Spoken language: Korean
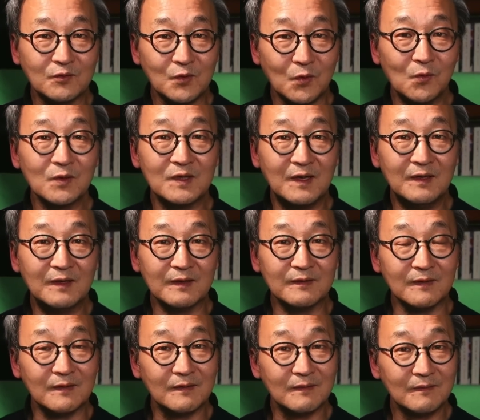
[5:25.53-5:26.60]
총
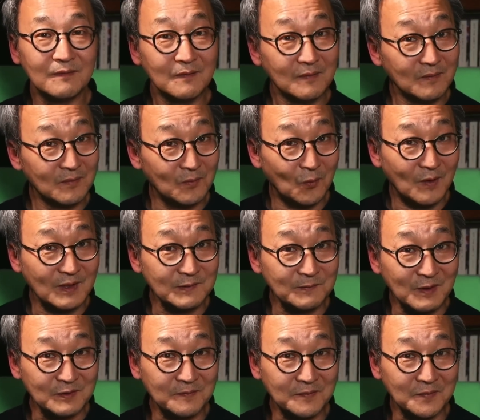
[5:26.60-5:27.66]
길이는 놀라지
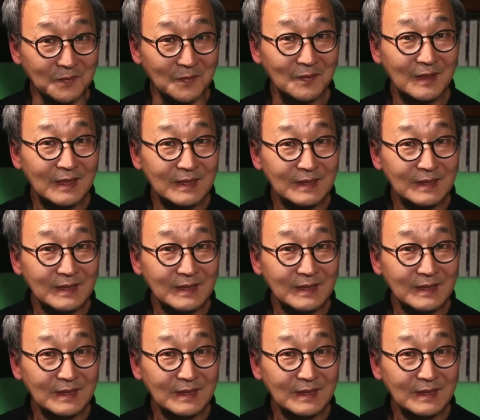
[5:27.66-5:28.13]
마십시오.